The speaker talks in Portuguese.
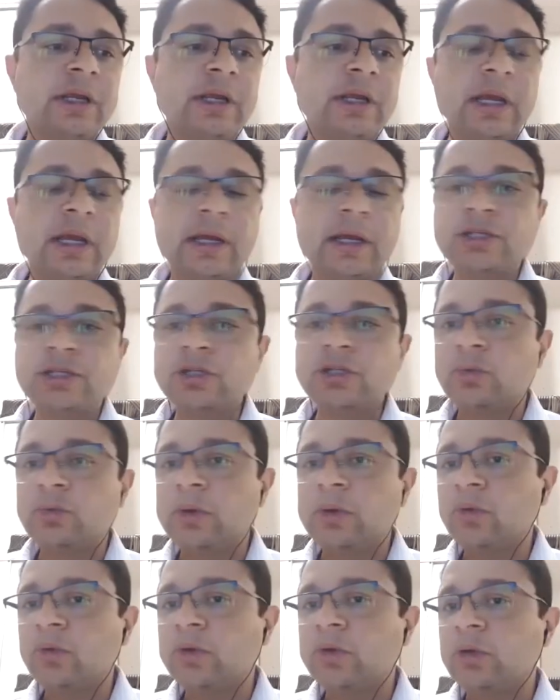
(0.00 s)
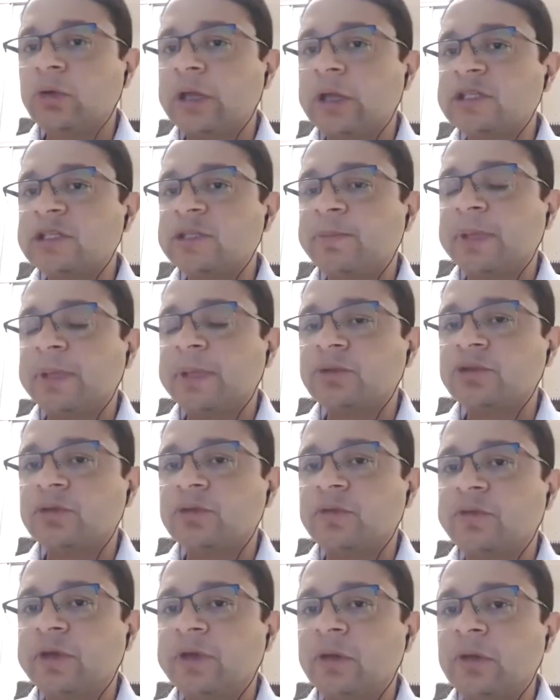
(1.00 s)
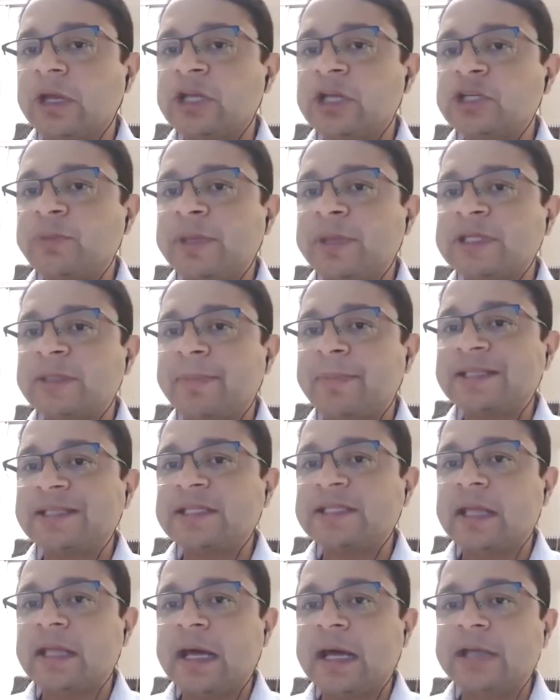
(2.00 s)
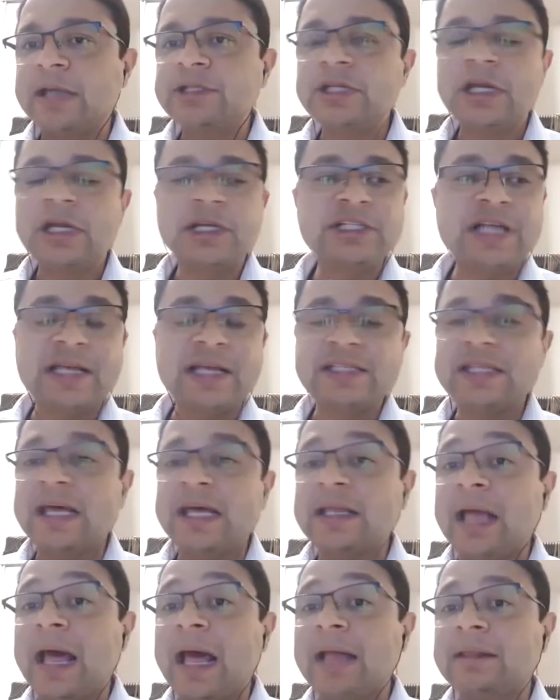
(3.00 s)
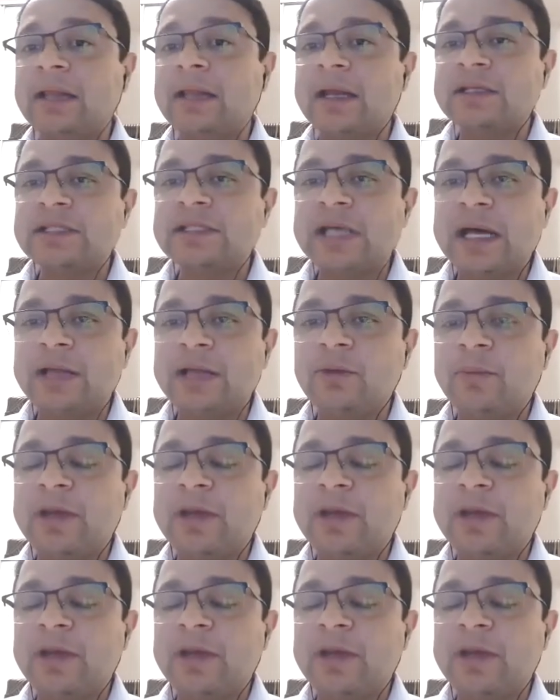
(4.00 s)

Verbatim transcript: E acredito eu que esse plano de governo que a gente pensa para a cidade já está atrasado,